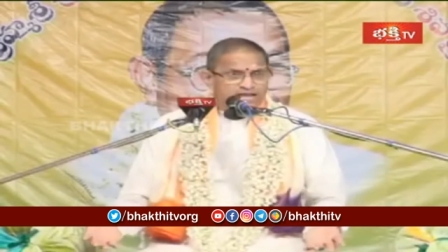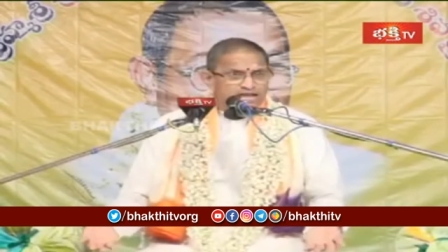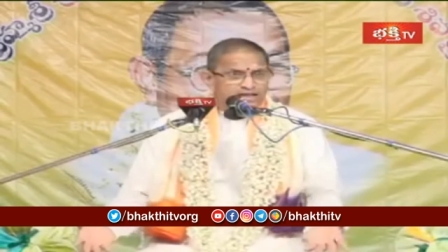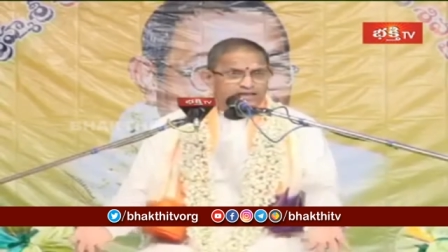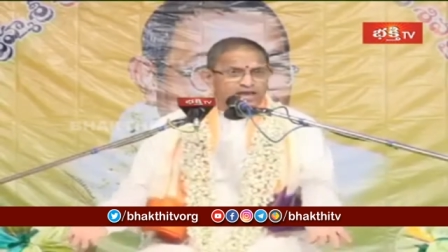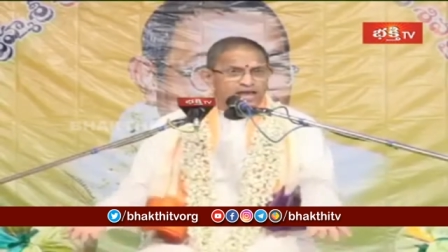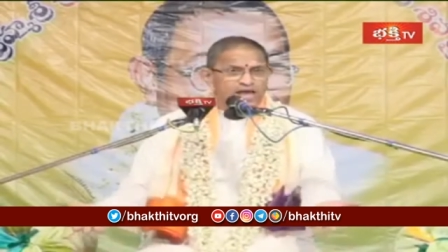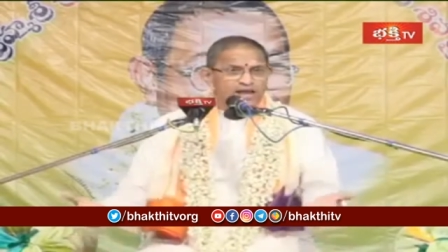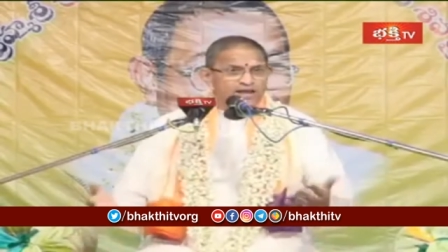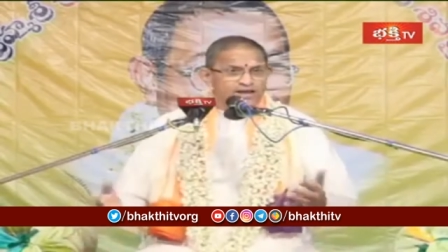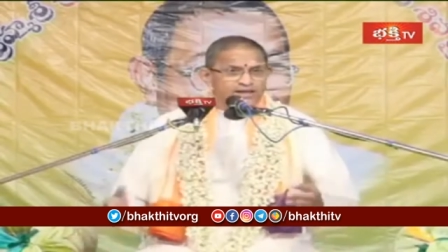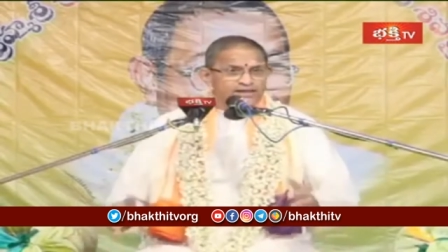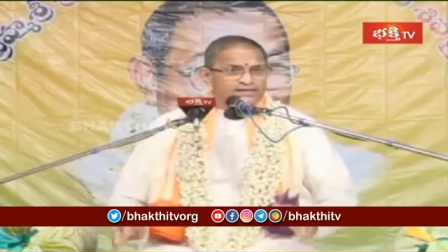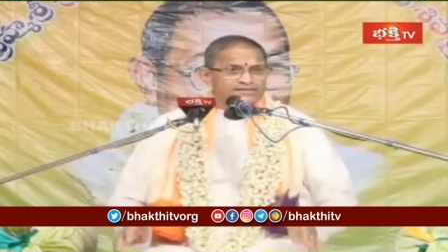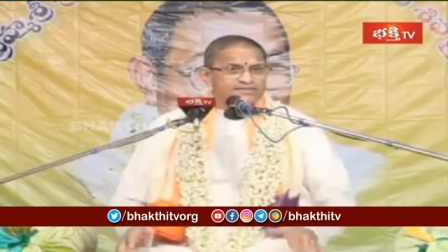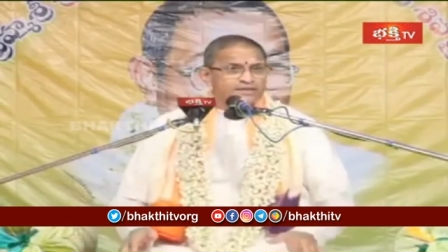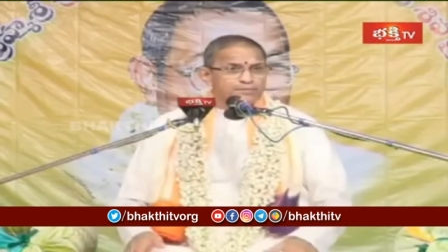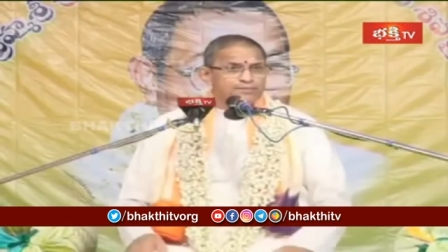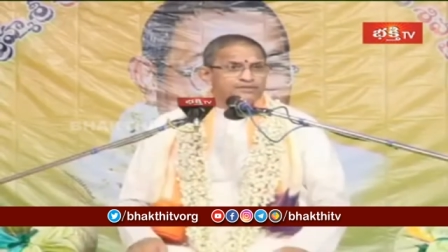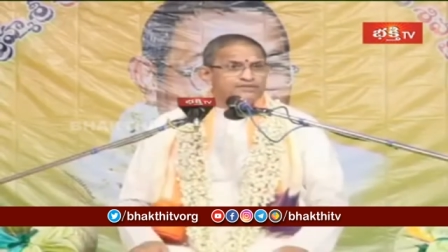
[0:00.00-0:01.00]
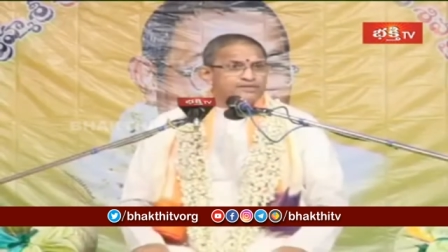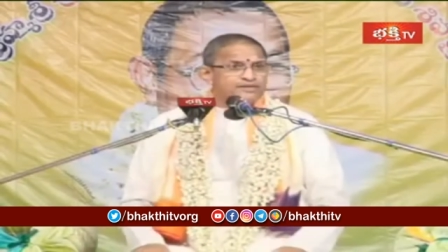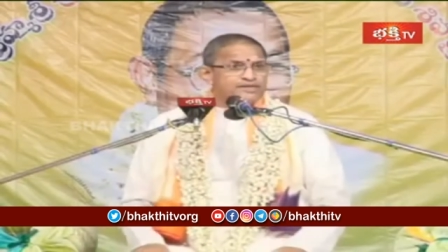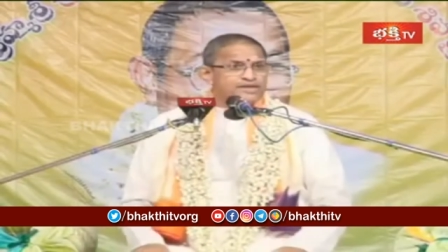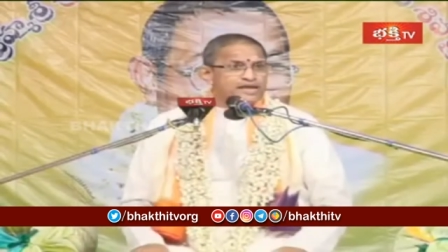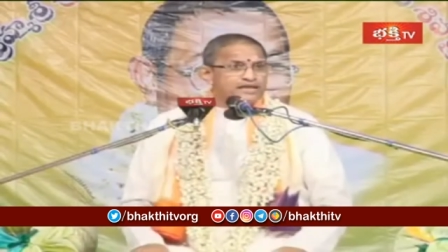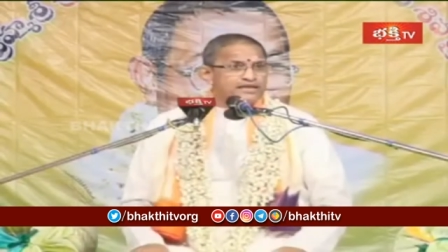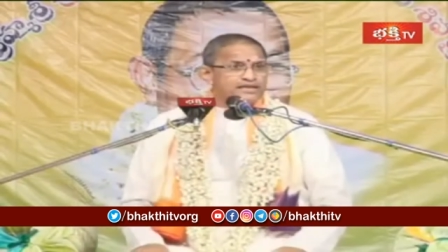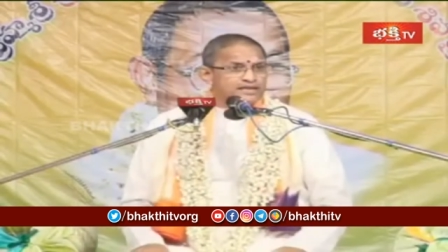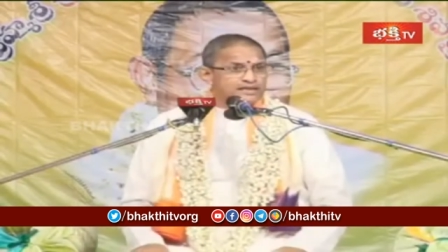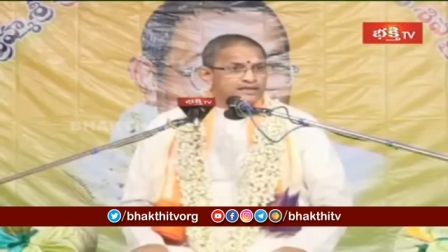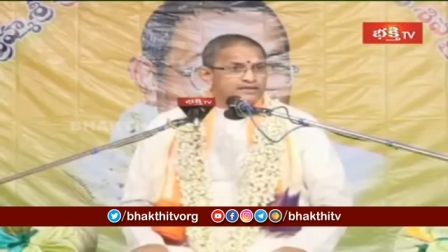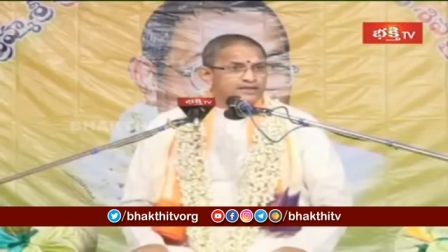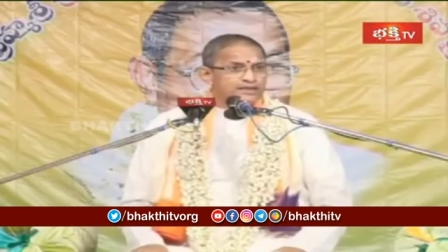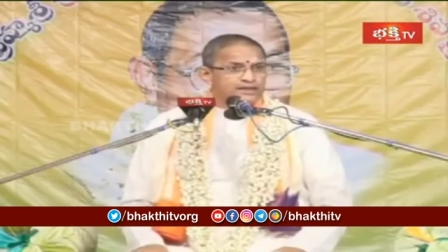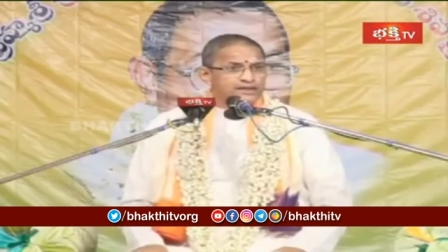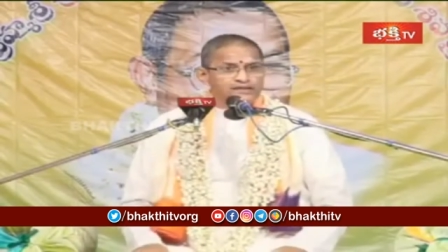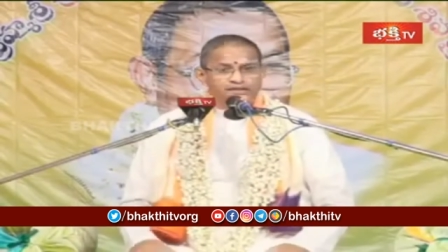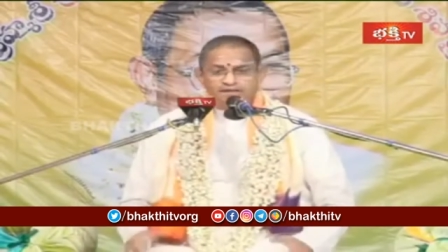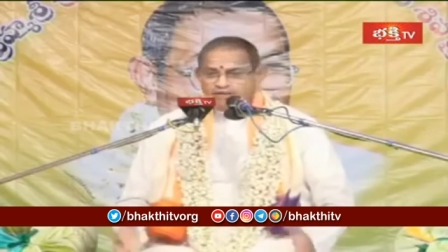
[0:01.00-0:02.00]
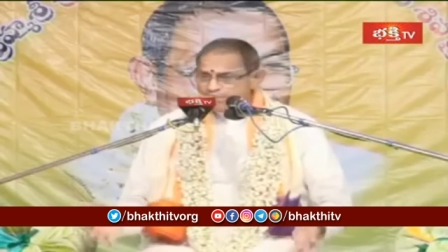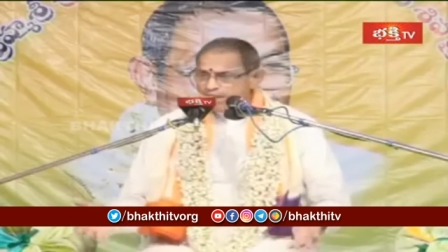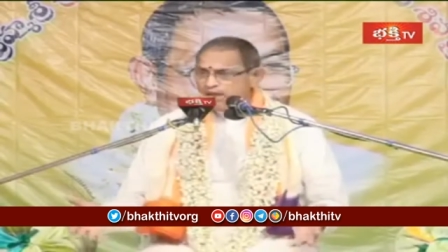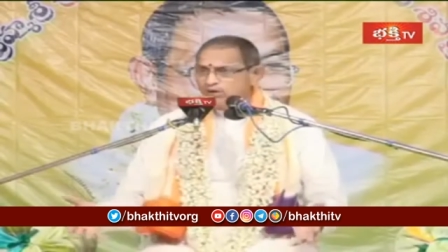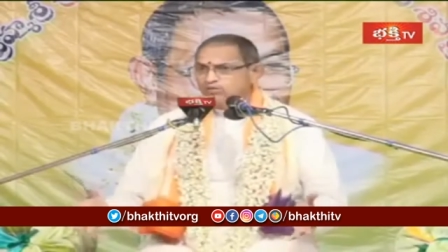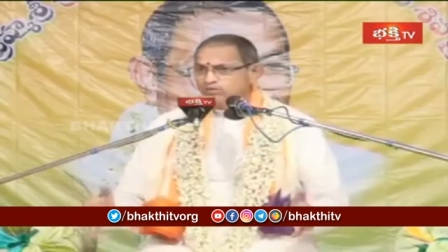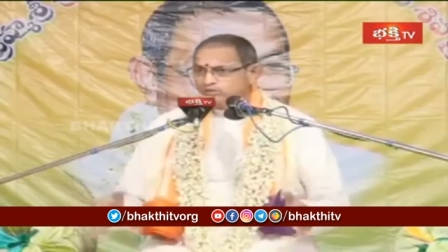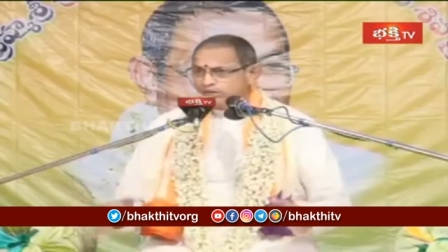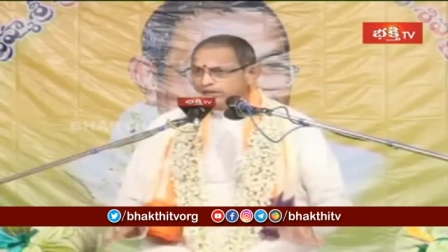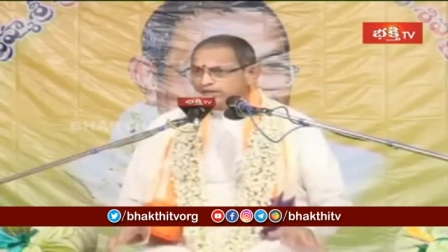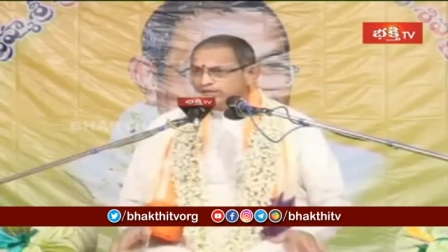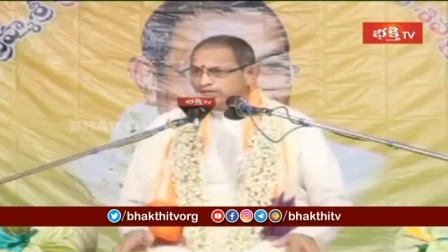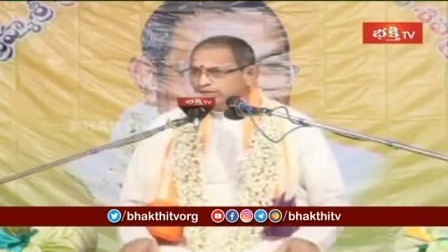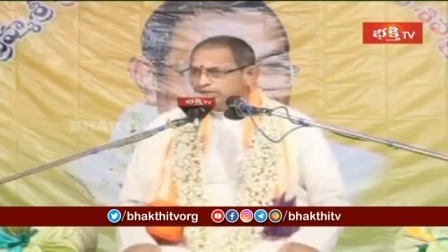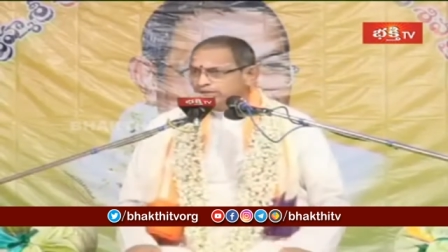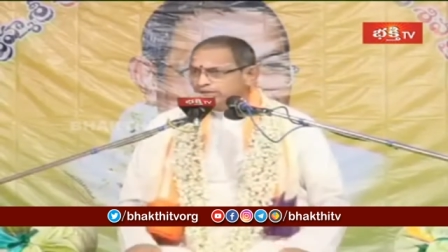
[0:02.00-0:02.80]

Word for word: సాధారణంగా జపం చేయాలి అంటే నియమాలు ఉంటాయి